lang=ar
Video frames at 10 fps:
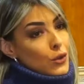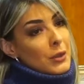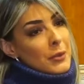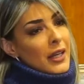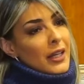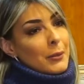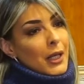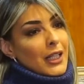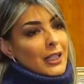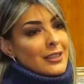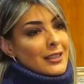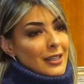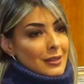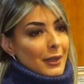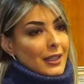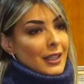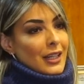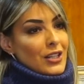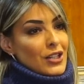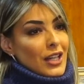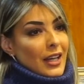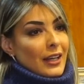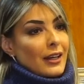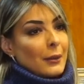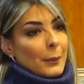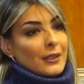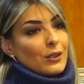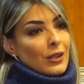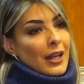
جوغي بيان ايما انني نتقاسم هذيك الاشياء بعض